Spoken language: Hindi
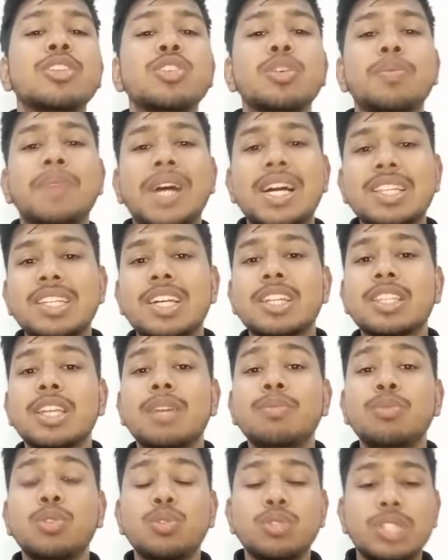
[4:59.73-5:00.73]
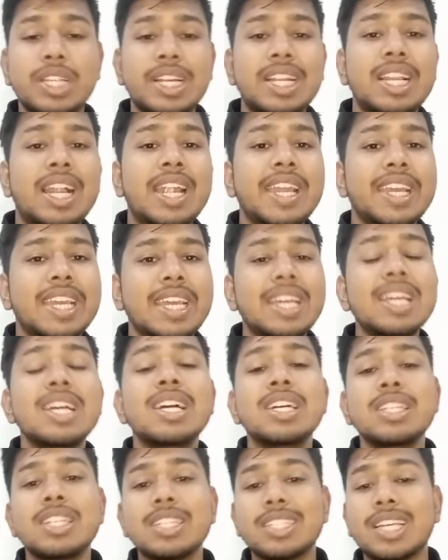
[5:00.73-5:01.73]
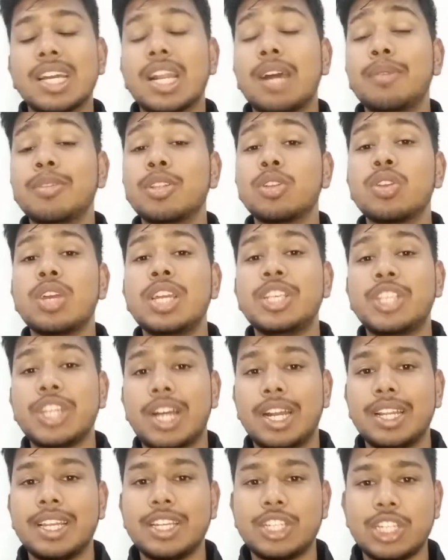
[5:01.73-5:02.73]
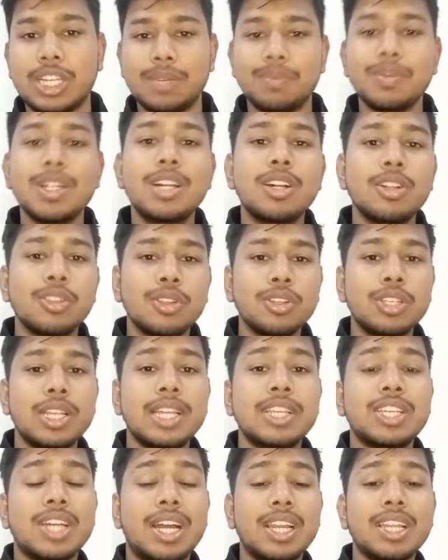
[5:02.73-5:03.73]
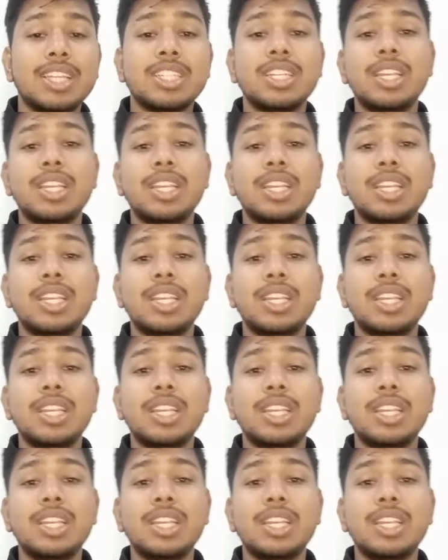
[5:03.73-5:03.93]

बाद दोस्तों बात करते हैं हम दूसरे खिलाड़ी की जिसका नाम है दोस्तों ईशान किशन दोस्तों ईशान